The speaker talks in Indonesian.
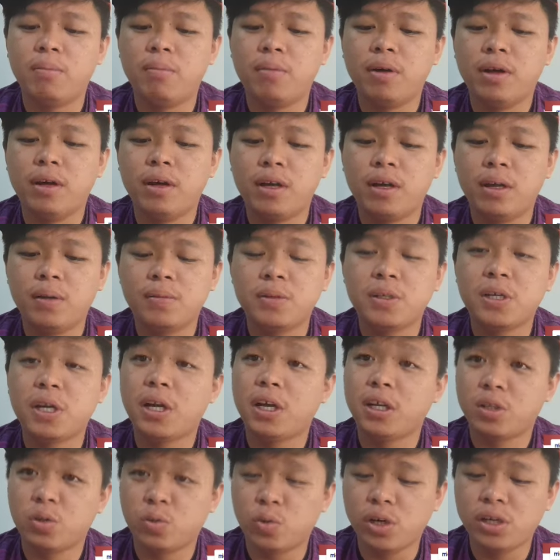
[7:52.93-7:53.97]
uh,
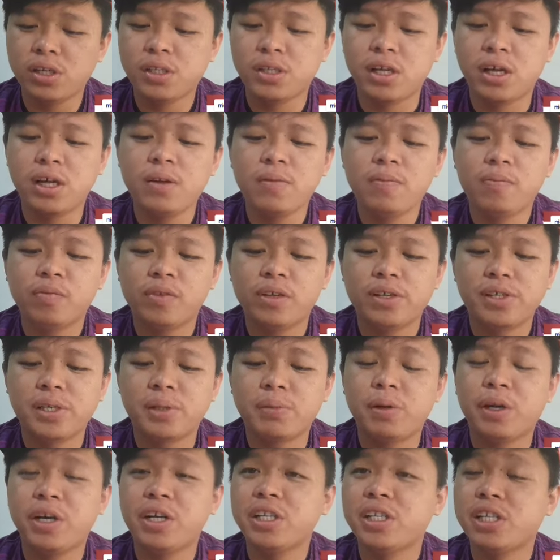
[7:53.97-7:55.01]
syarikat swasta
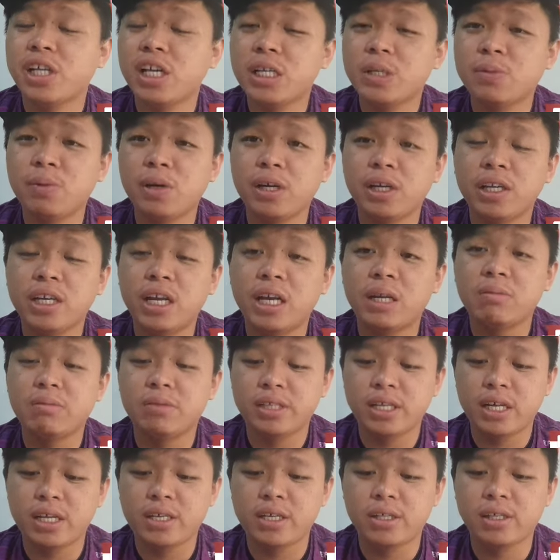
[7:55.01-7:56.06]
sebagai suspek
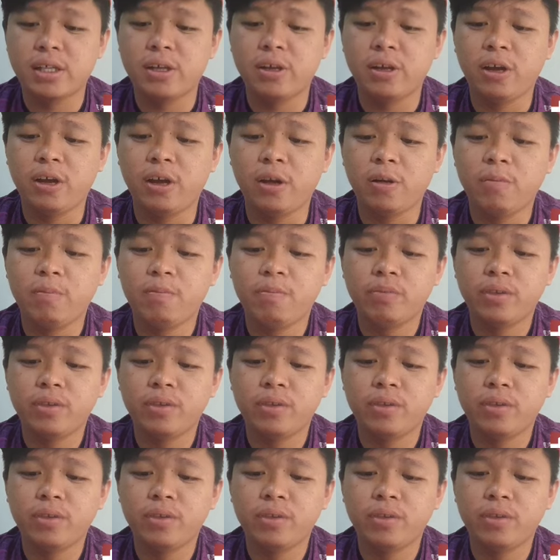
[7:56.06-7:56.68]
dalam siasatannya.